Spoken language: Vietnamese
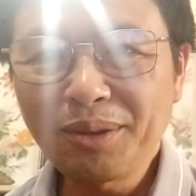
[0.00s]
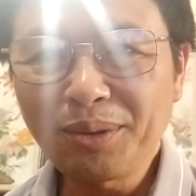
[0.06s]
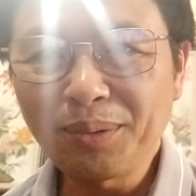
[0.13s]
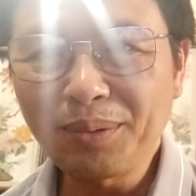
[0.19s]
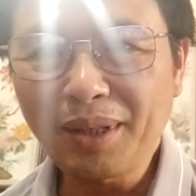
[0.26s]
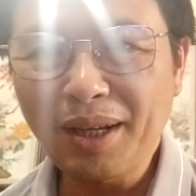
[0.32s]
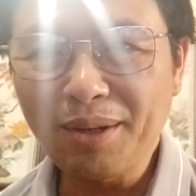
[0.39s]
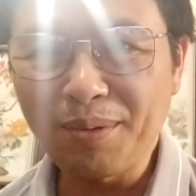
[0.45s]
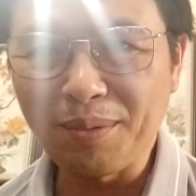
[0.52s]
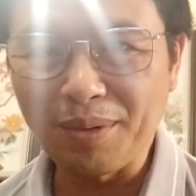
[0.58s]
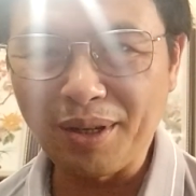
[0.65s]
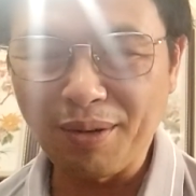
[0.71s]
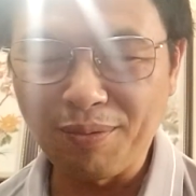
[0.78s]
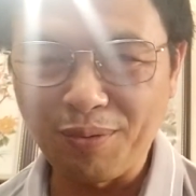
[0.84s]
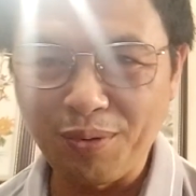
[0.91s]
Chúng ta
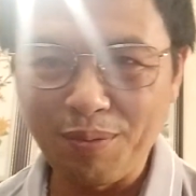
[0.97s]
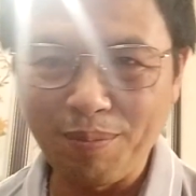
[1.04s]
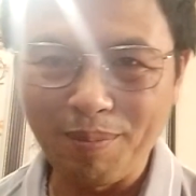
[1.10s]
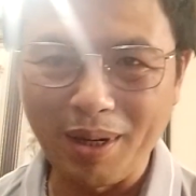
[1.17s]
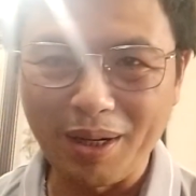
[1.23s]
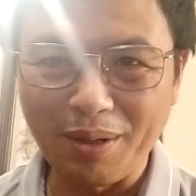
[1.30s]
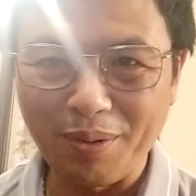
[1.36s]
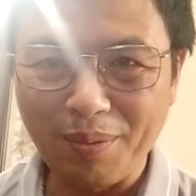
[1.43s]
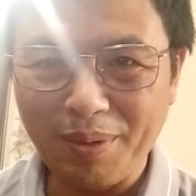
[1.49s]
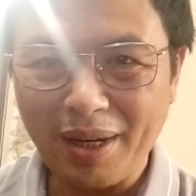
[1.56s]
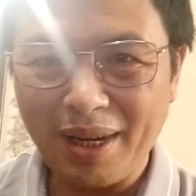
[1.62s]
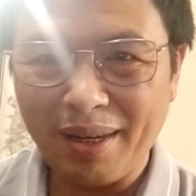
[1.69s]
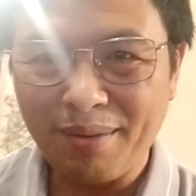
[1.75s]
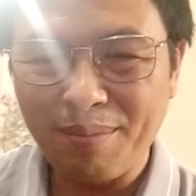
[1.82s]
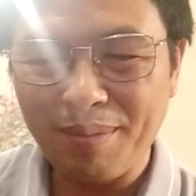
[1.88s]
cùng nhau vui mừng, chúng
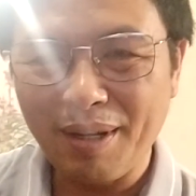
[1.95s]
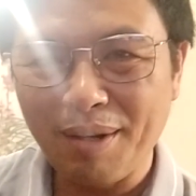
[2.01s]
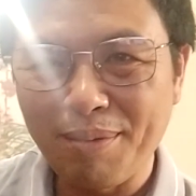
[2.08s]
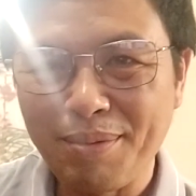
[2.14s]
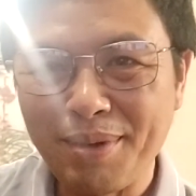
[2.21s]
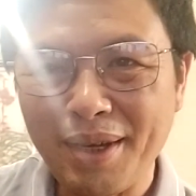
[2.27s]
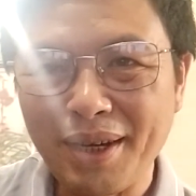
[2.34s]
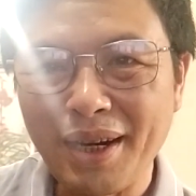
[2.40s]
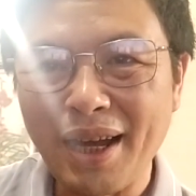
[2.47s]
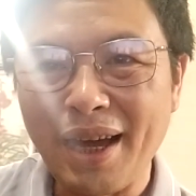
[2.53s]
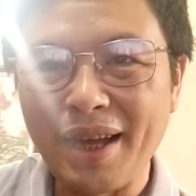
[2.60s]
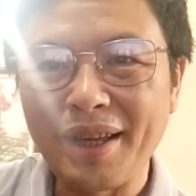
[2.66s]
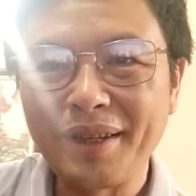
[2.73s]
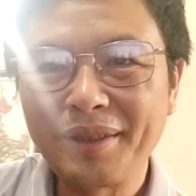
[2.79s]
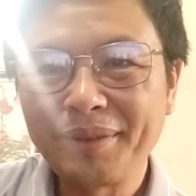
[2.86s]
ta cùng nhau nhớ
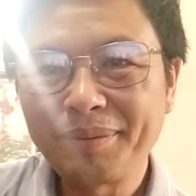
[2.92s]
lại